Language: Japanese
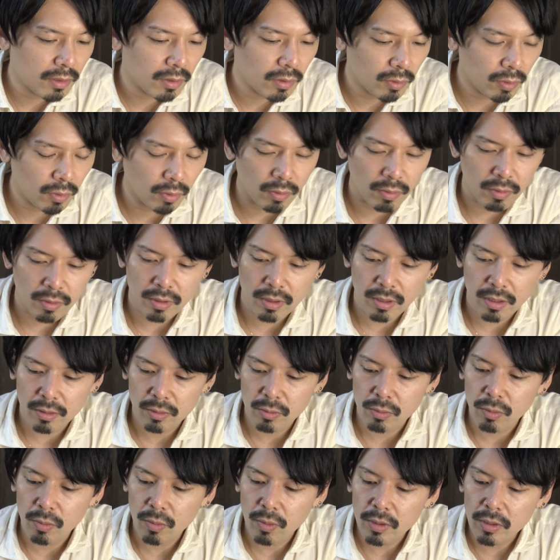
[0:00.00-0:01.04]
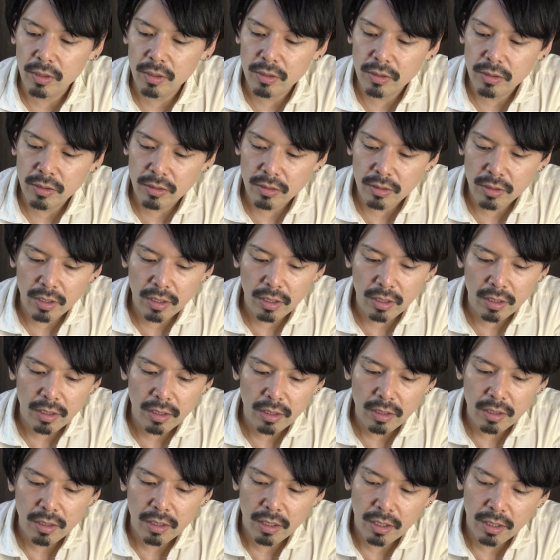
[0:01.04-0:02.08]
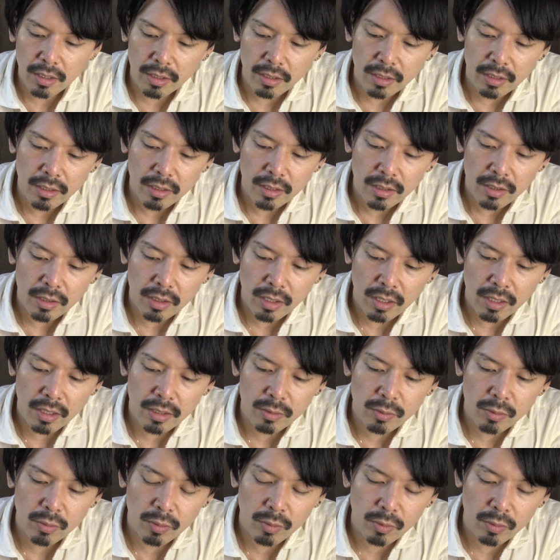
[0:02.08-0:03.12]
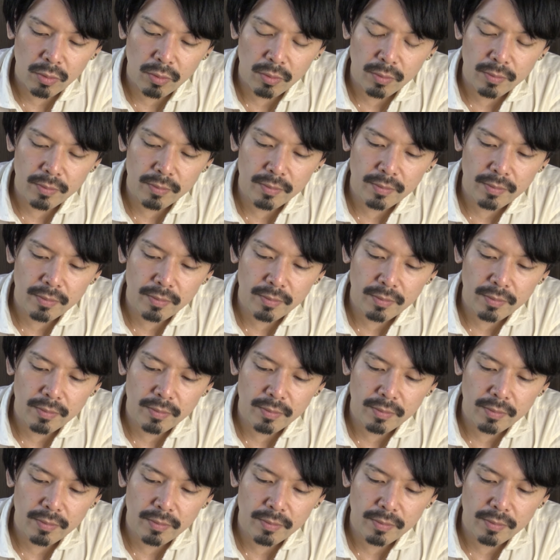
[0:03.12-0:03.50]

と、あとはですね、はい。タートの、